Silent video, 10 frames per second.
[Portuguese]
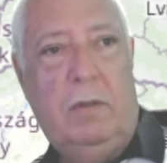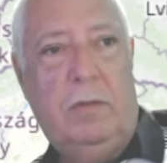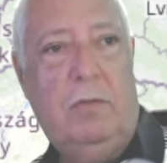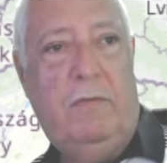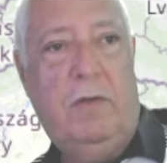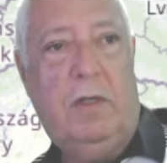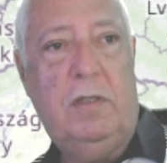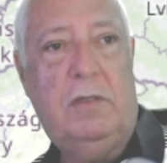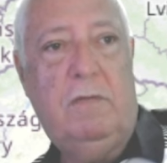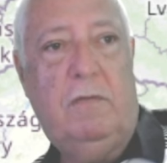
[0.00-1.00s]
Deixa eu ver
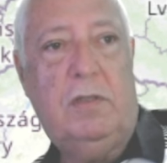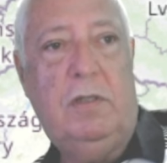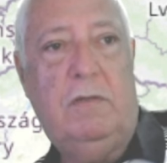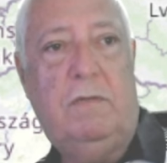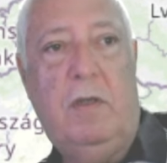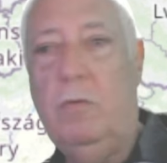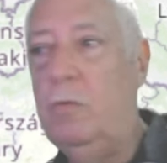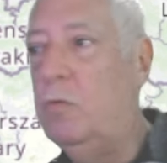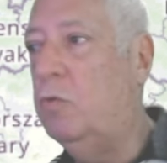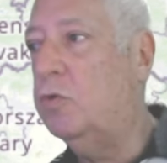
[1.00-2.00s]
aqui se vocês veem
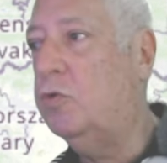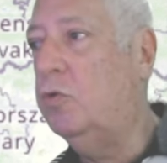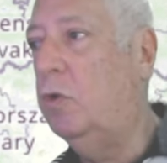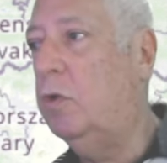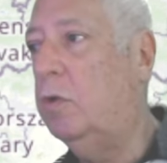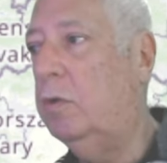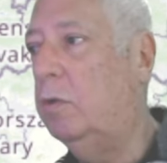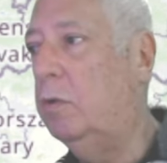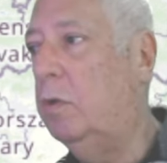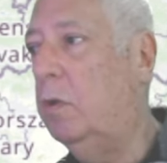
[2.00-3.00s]
o cursor.
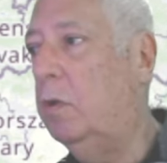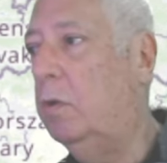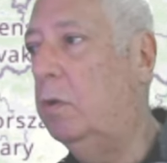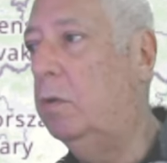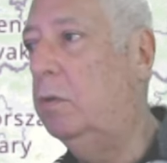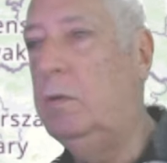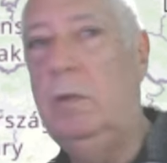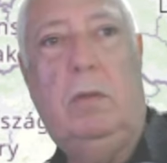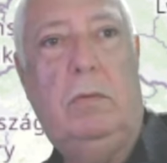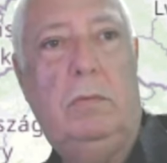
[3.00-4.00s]
Não.